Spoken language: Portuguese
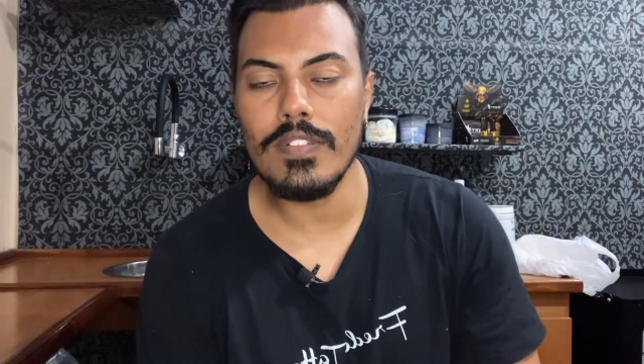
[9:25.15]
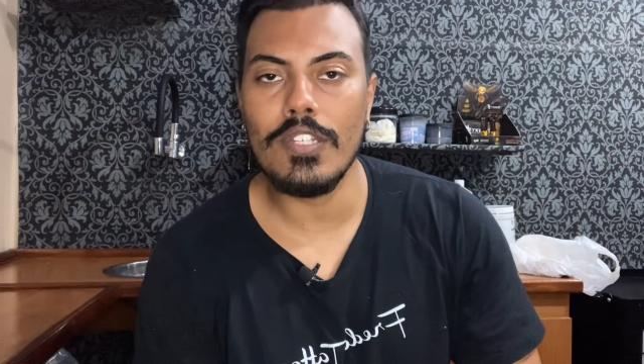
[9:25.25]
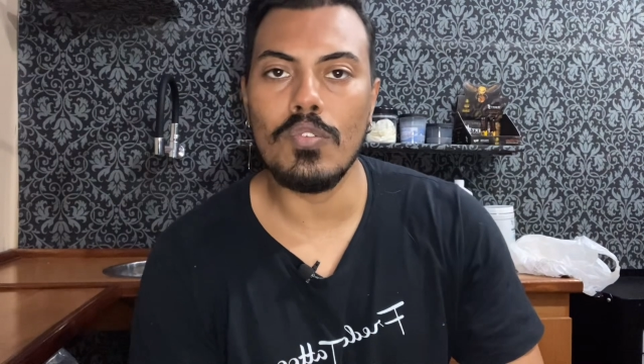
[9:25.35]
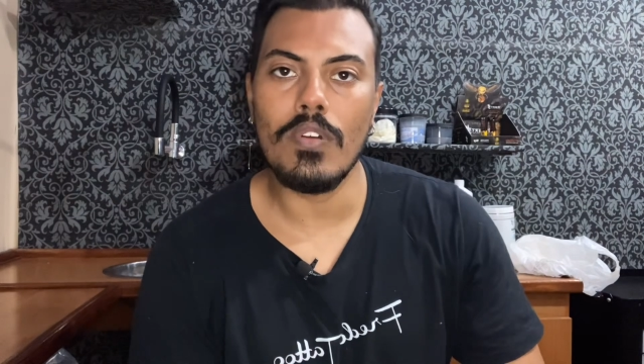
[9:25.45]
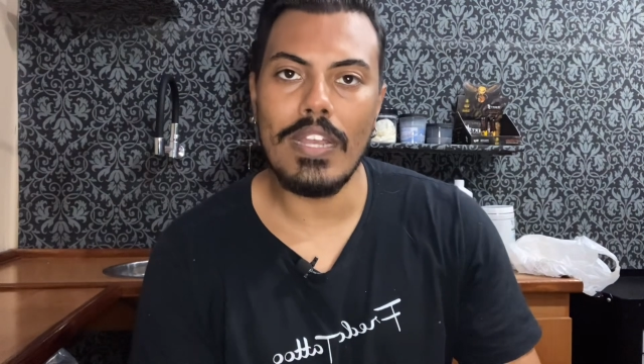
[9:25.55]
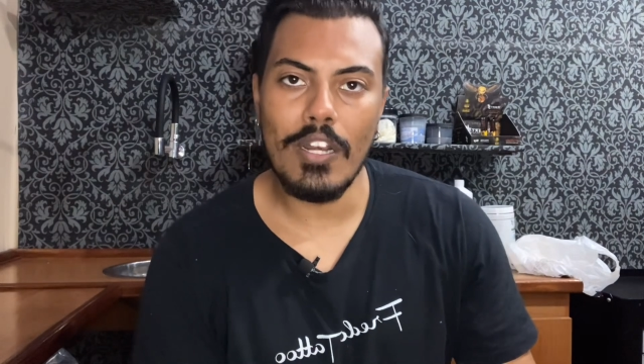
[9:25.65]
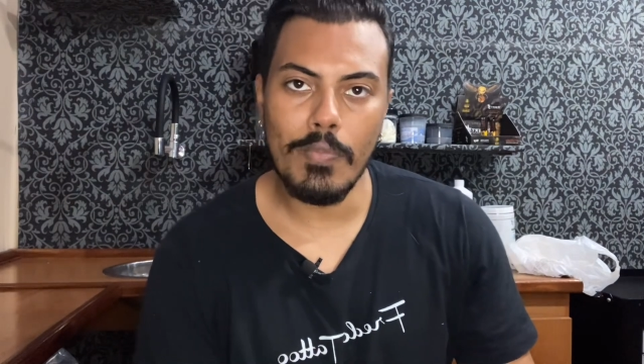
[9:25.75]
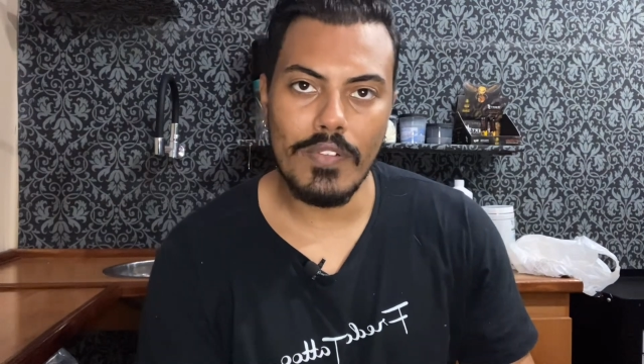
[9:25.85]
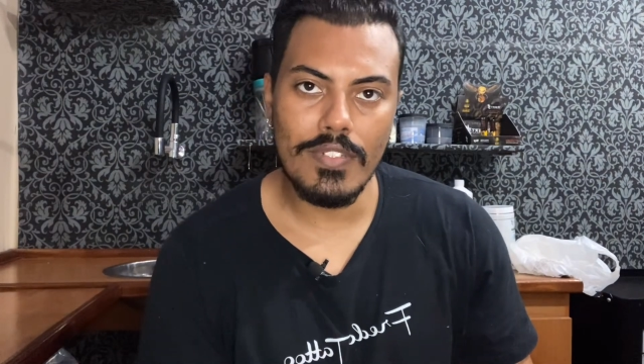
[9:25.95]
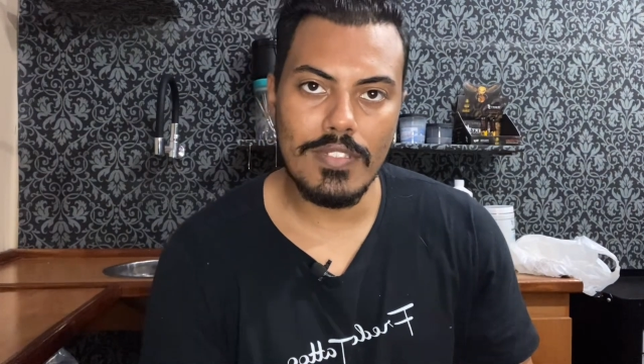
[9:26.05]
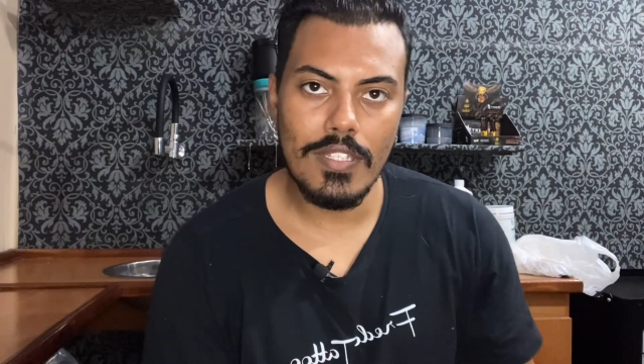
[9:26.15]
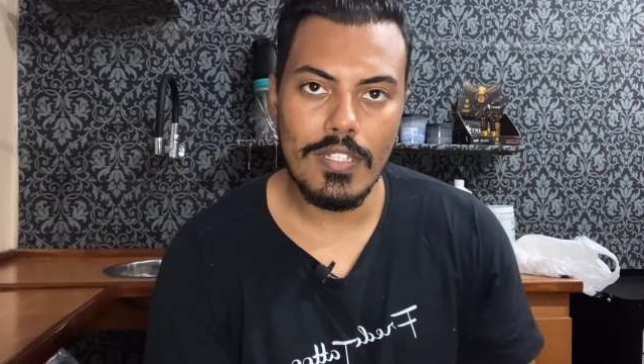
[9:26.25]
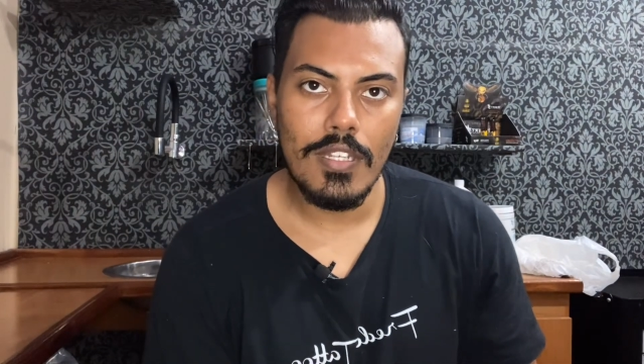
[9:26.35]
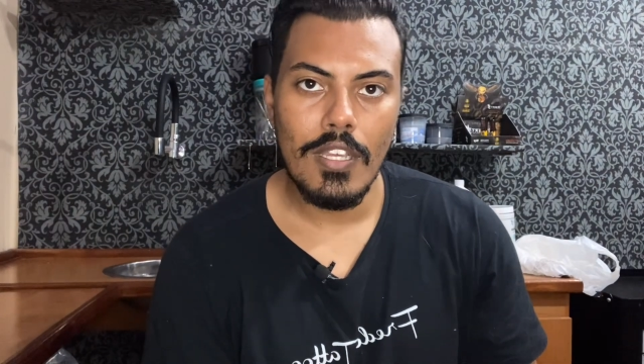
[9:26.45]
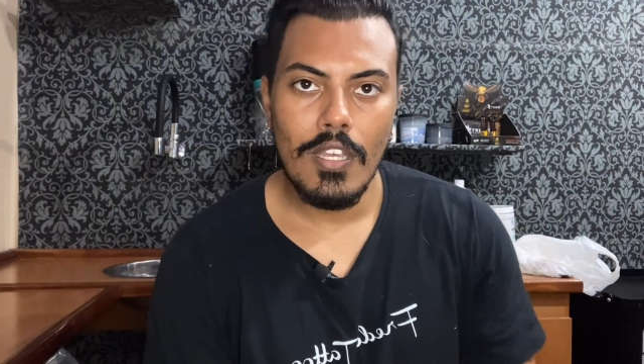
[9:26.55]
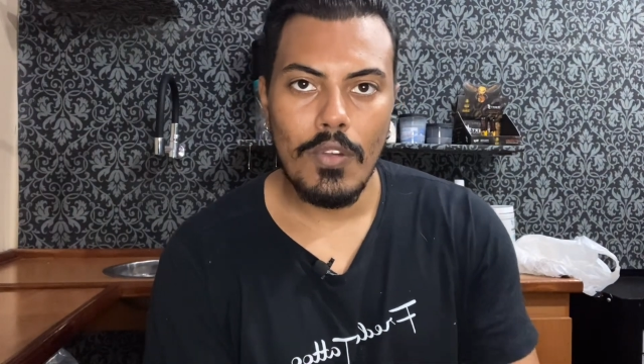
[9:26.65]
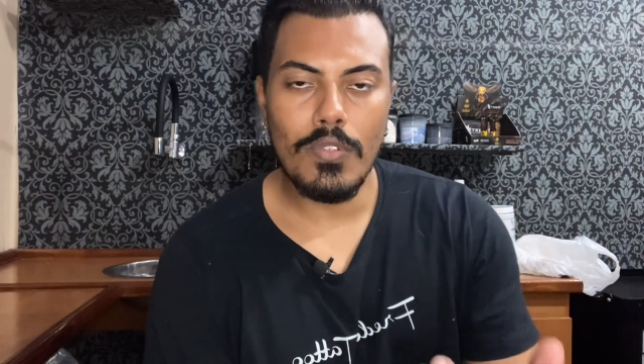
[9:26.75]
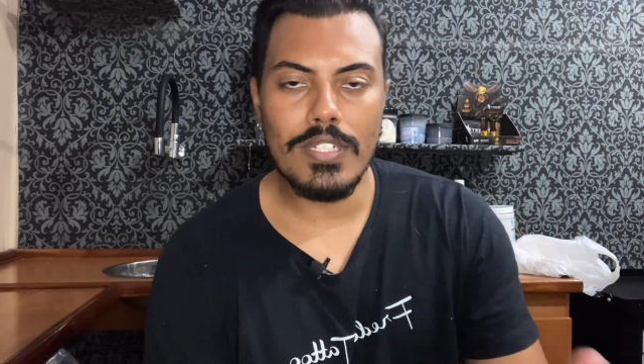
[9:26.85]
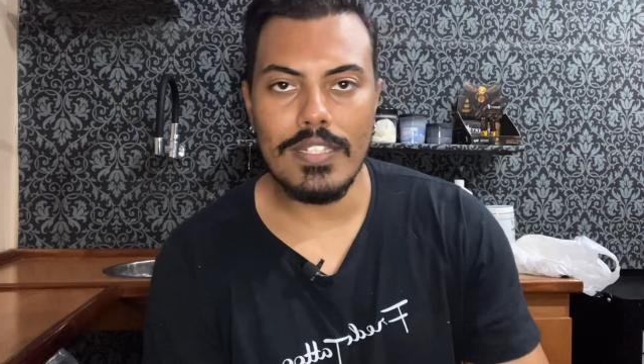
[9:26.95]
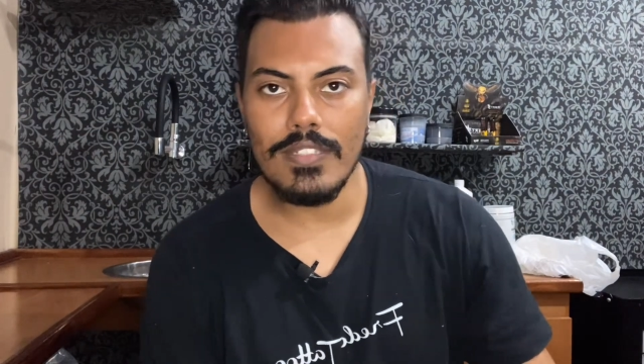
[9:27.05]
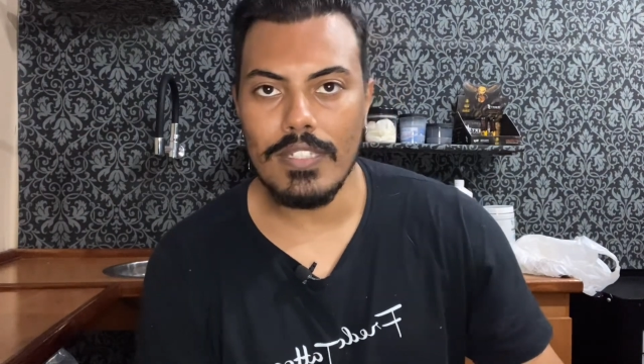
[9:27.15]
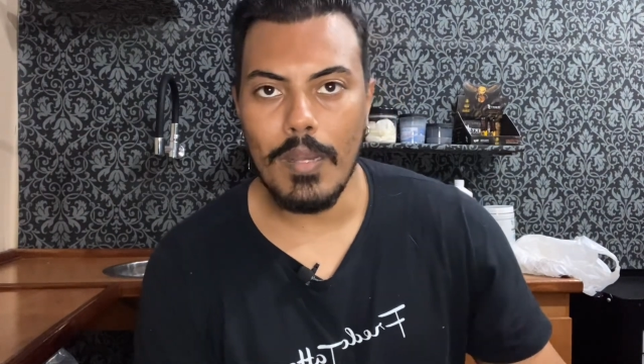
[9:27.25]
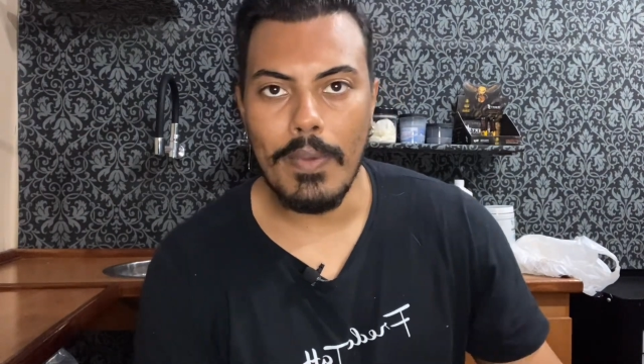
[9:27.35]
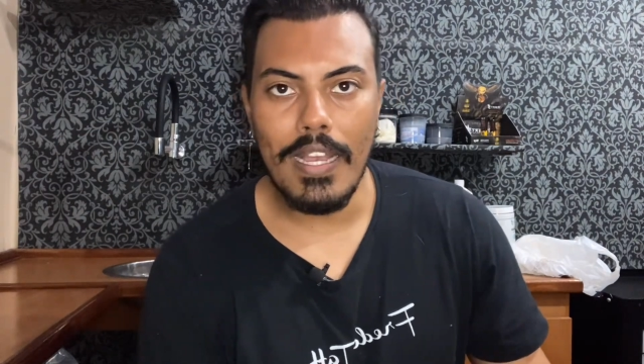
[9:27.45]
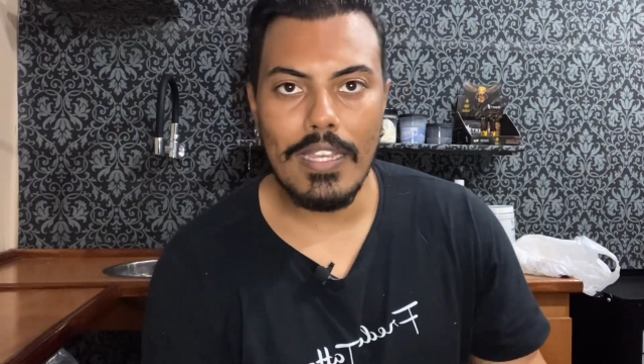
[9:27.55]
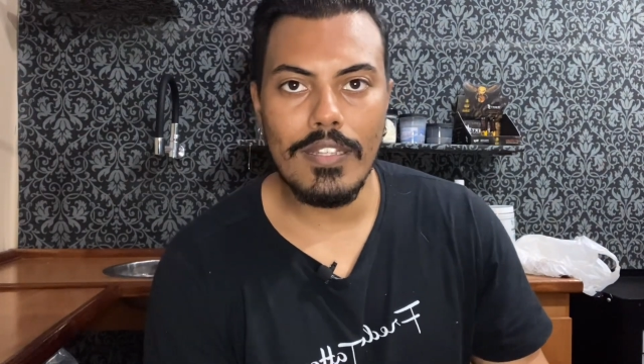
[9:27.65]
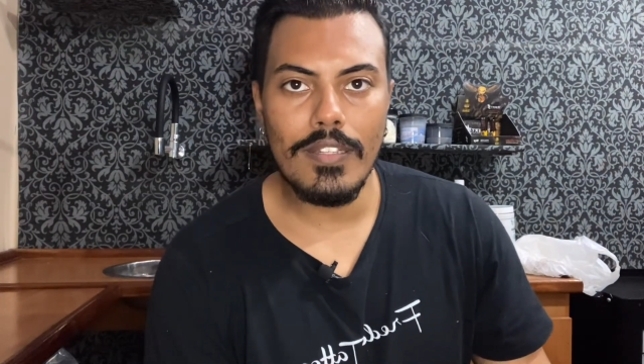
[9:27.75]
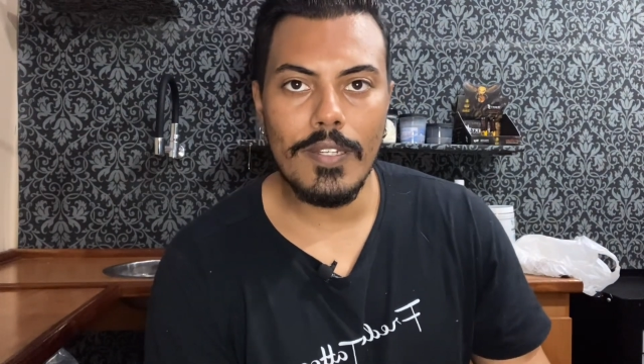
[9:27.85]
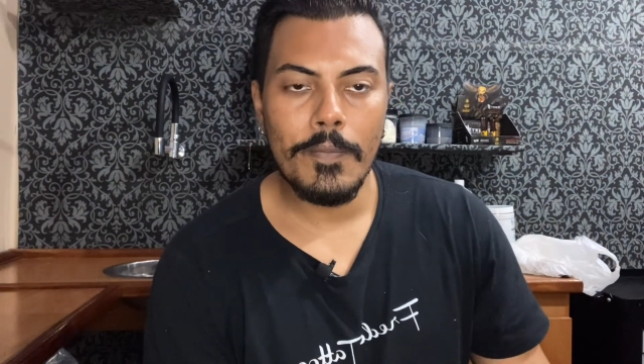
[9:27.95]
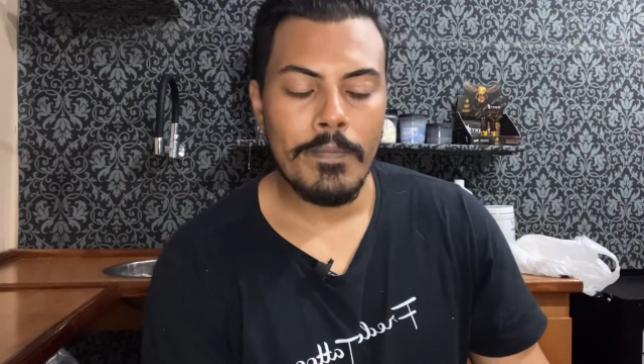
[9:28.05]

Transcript: se eles trocaram para vocês o chassi da máquina, né?